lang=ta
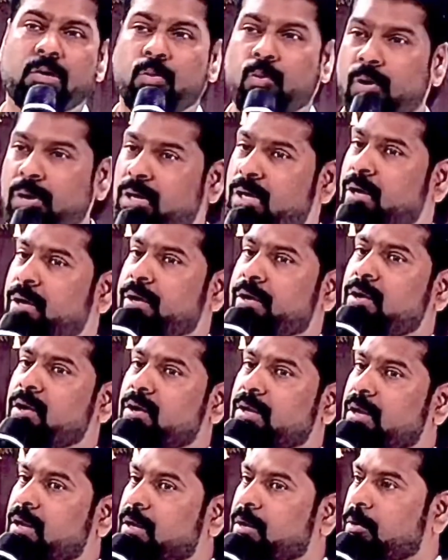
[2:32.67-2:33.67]

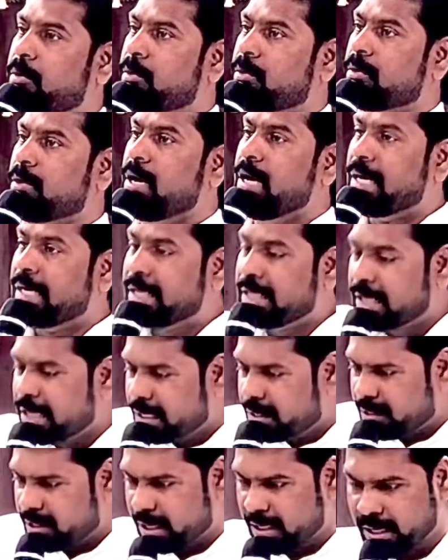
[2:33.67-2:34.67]
ஒட்டடையும் இருக்கும்
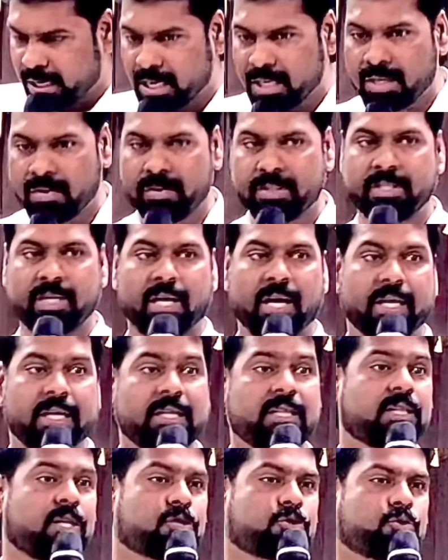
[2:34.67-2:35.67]
இரு இருக்குதுன்னு வச்சுக்கலாம்
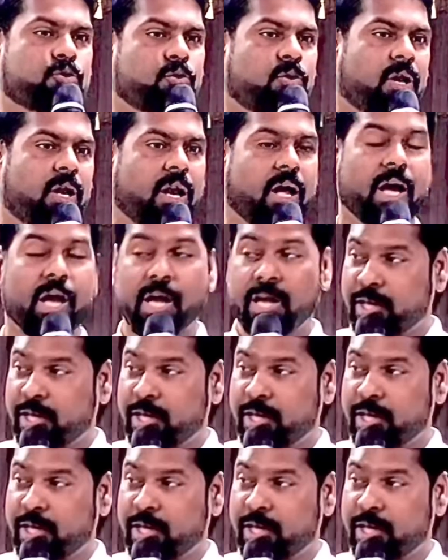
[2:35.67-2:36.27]
இந்த சூழ்நிலை